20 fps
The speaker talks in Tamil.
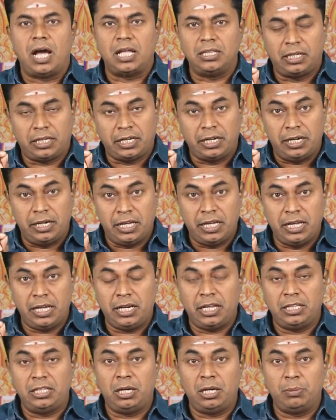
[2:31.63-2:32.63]
அதற்கு
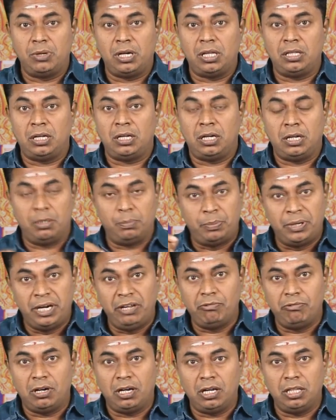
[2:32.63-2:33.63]
நேர் எதிர்மாதான
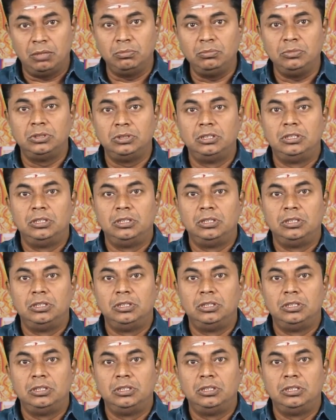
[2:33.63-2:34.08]
பிடிவாதம்